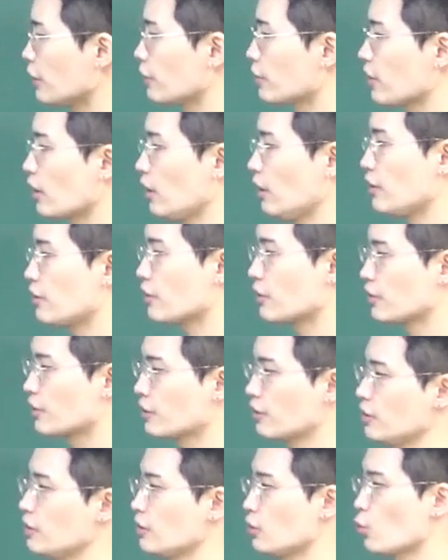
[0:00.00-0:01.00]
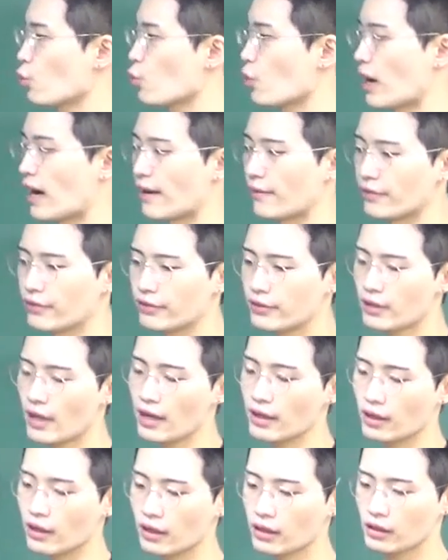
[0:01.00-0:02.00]
intelligent 이거 안
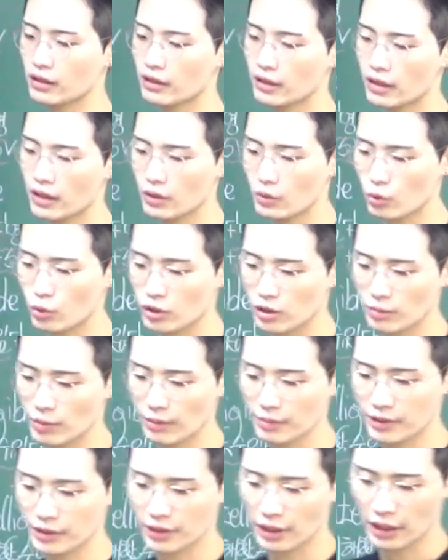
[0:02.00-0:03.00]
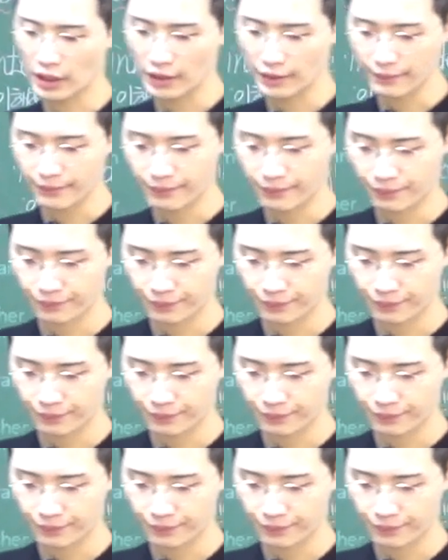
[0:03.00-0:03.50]
헷갈리게 조심합시다.